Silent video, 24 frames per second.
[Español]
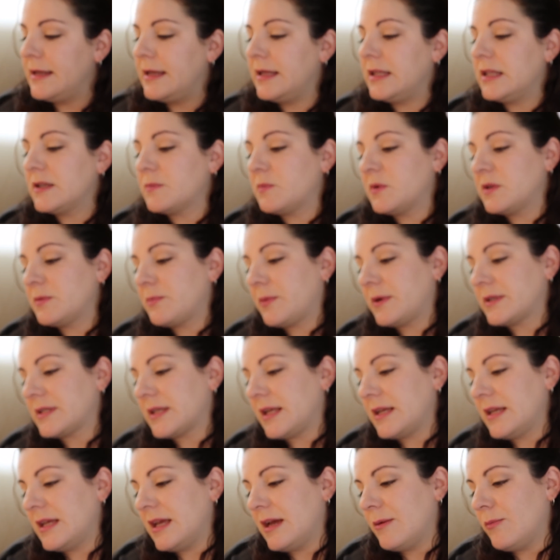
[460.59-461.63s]
Y después
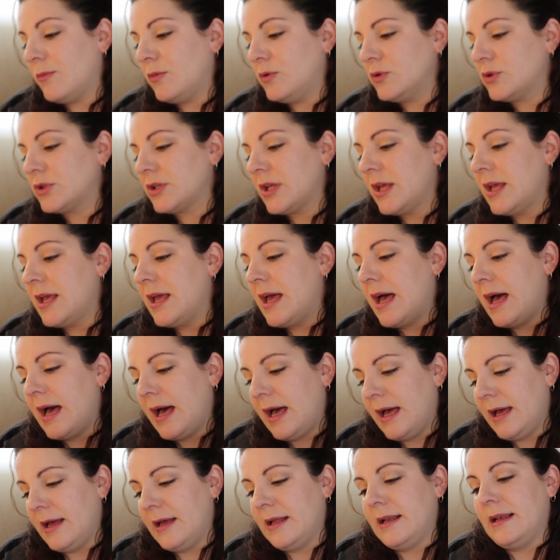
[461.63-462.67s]
pasaríamos
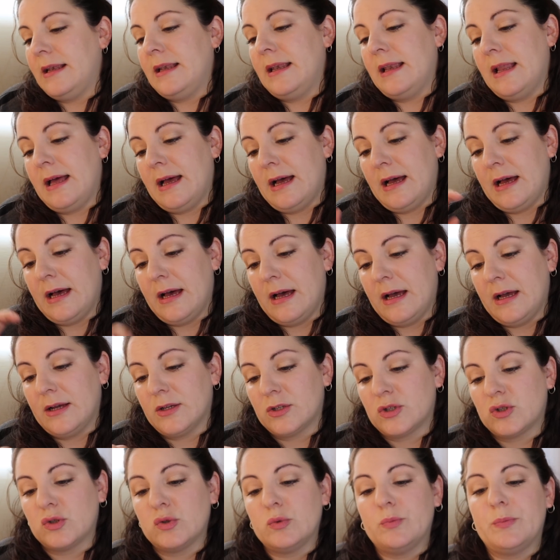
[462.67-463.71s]
a
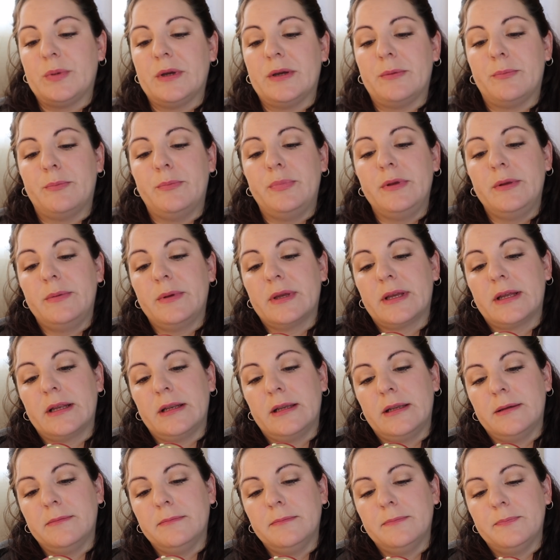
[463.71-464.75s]
la Super BB
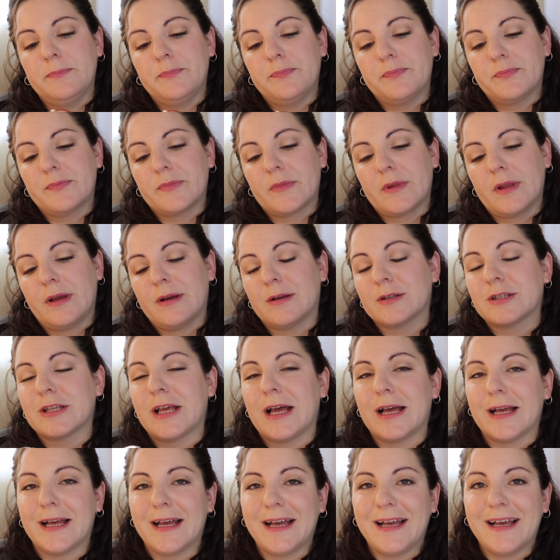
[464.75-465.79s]
Cream, o
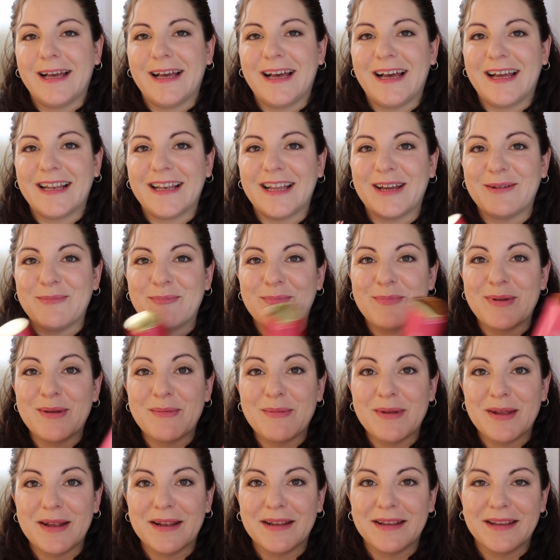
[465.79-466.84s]
sea, a la,
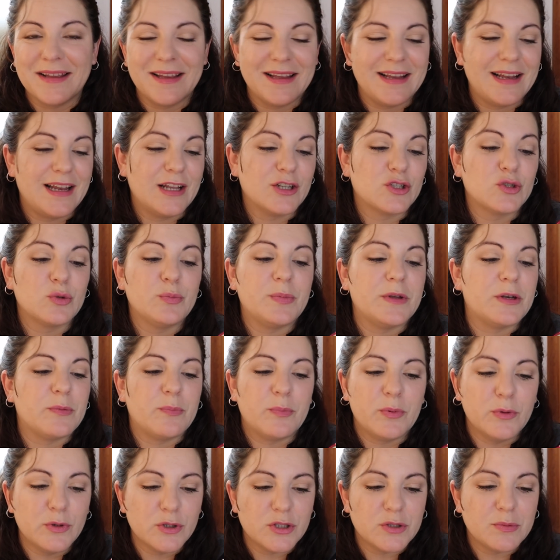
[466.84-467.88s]
a
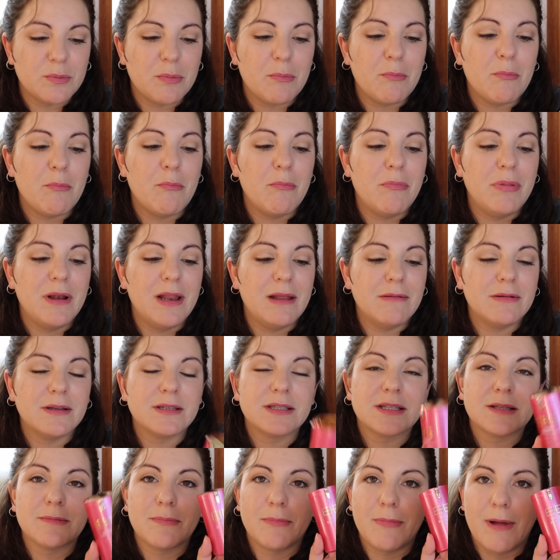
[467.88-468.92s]
Super Plus
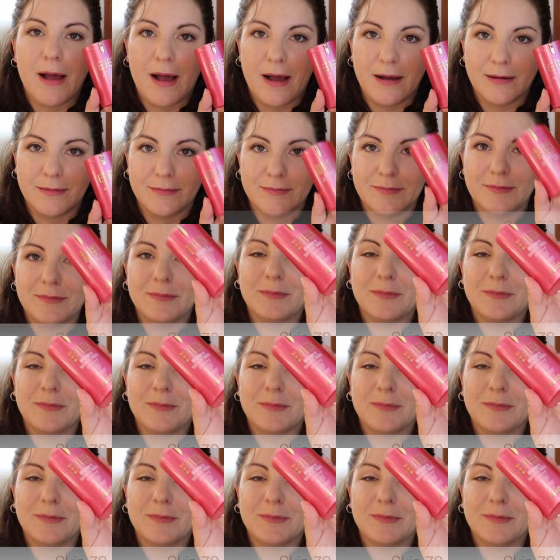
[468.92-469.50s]
Bleves Van,